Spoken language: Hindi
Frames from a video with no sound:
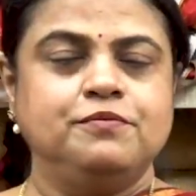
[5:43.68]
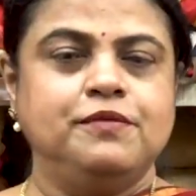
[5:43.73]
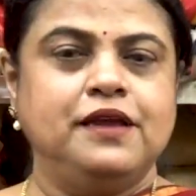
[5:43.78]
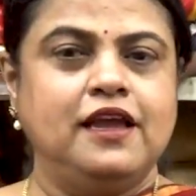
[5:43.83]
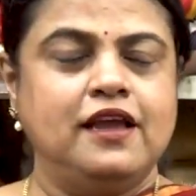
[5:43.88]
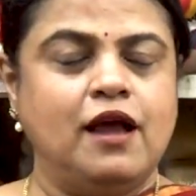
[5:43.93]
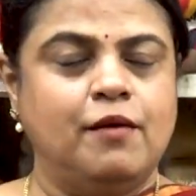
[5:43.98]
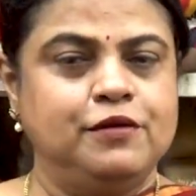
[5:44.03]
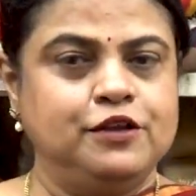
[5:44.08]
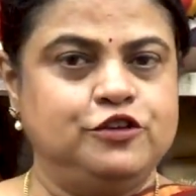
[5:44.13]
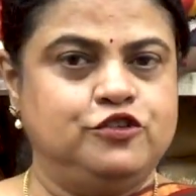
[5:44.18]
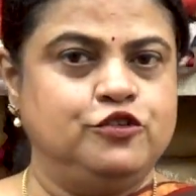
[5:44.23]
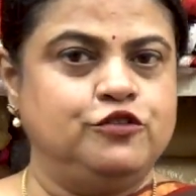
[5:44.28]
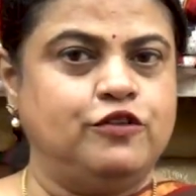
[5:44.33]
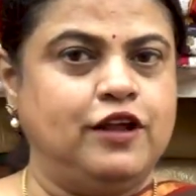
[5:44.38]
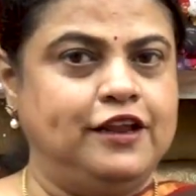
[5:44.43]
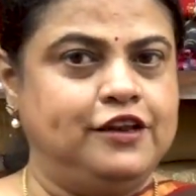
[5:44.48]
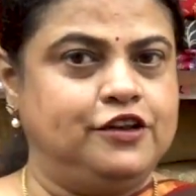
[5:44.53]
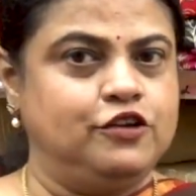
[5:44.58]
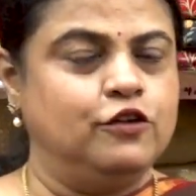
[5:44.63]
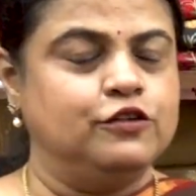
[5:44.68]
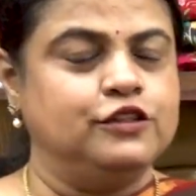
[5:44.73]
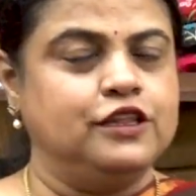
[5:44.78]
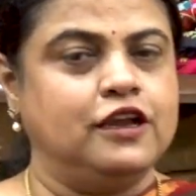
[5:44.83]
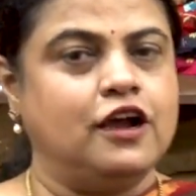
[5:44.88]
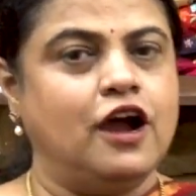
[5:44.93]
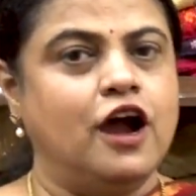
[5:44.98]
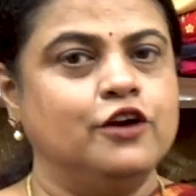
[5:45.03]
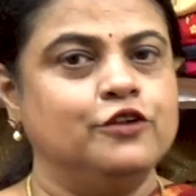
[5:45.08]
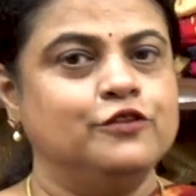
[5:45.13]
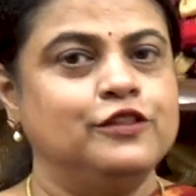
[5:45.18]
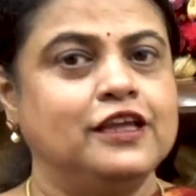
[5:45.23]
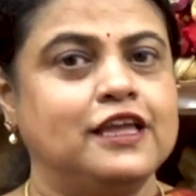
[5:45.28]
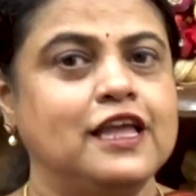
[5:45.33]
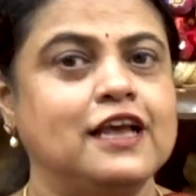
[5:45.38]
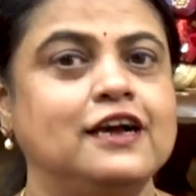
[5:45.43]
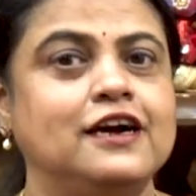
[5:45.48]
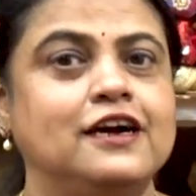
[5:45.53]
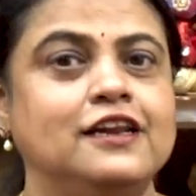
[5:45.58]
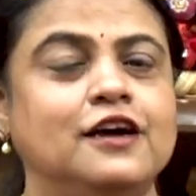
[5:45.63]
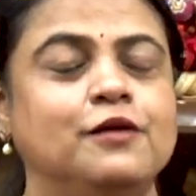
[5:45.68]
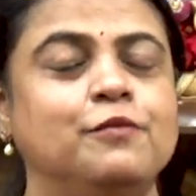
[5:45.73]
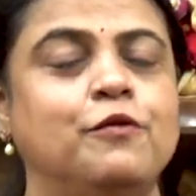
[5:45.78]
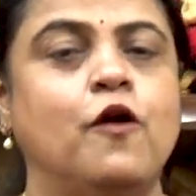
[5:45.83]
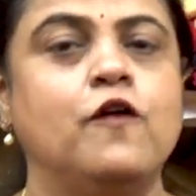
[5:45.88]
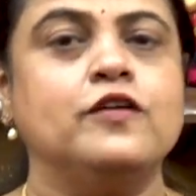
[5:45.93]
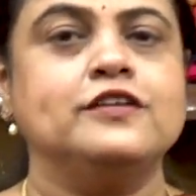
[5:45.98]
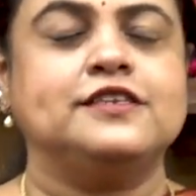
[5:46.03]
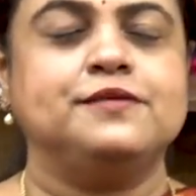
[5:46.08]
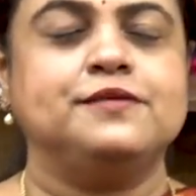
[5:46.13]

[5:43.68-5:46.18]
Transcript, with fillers: में अभी जो राइट नाउ दिखा रही हूँ देखिए कलर बहुत